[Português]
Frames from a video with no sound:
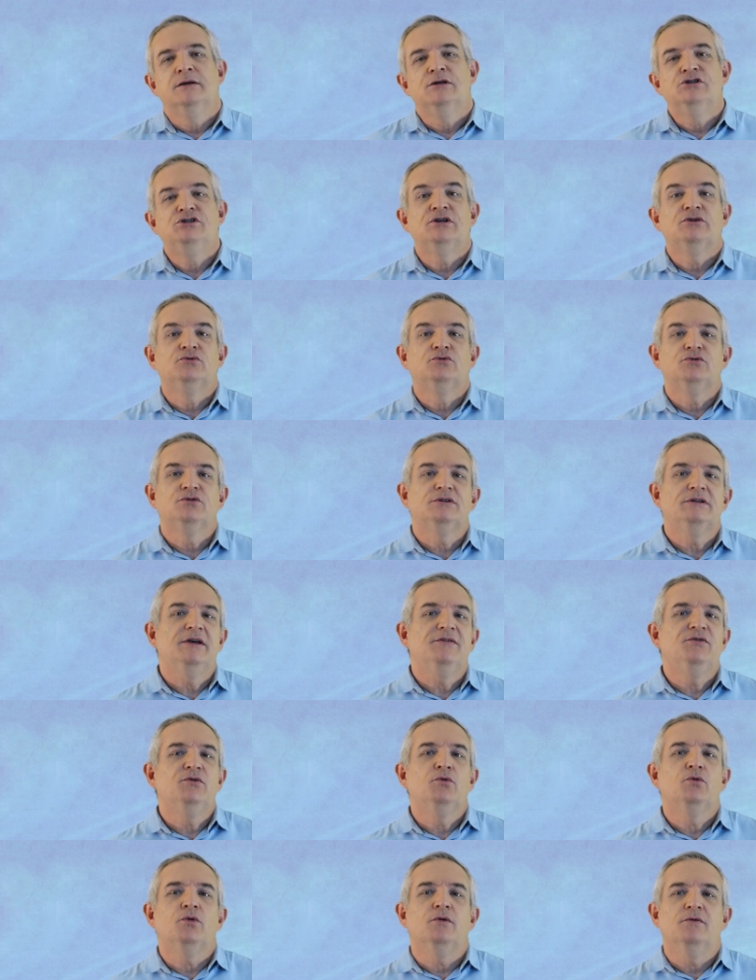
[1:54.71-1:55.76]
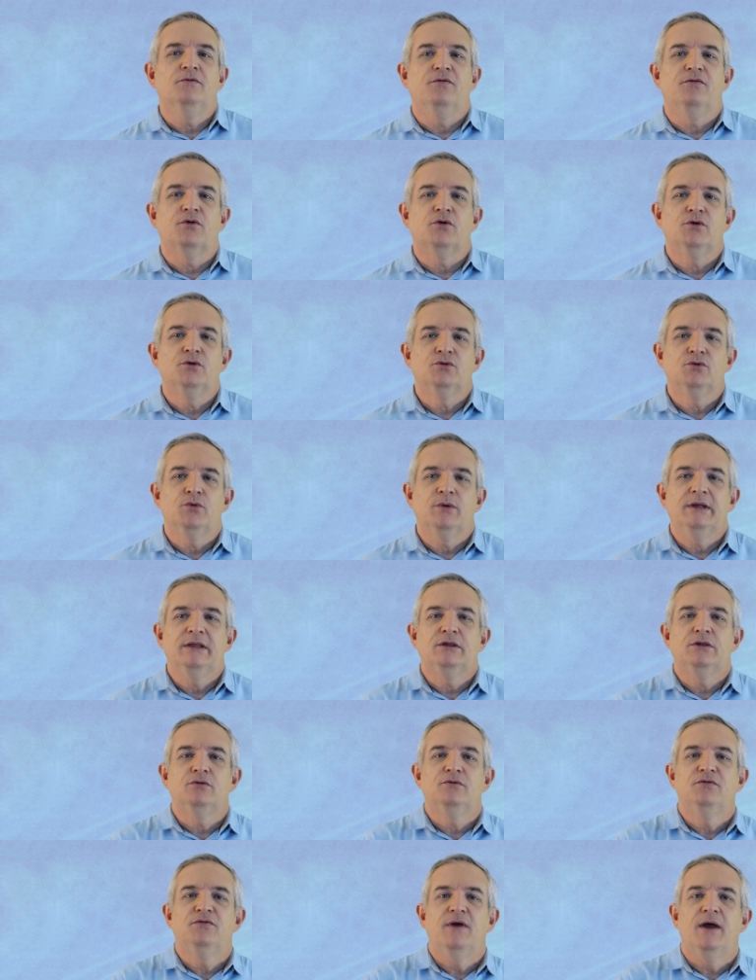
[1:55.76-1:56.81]
Jesus teve um confronto
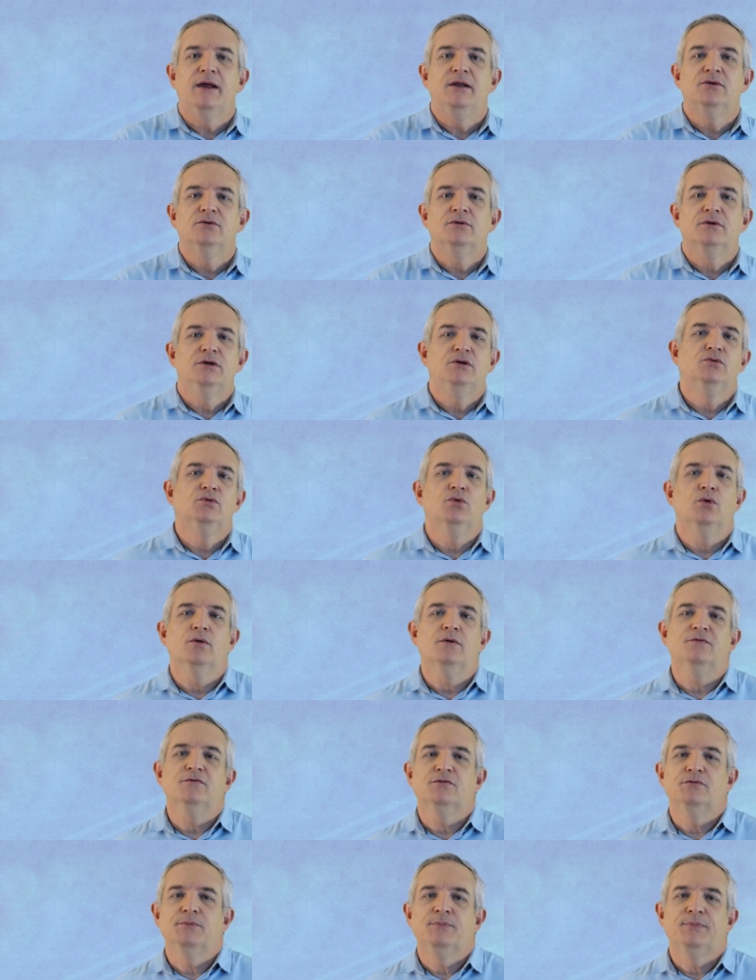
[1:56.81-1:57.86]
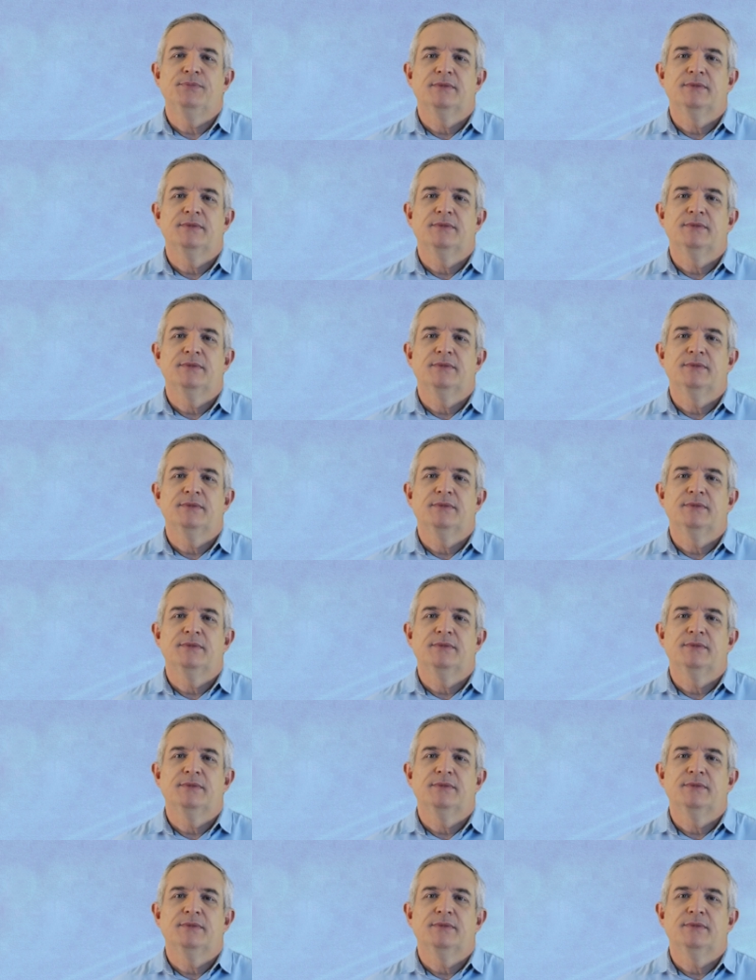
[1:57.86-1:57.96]
entre o velho e o novo.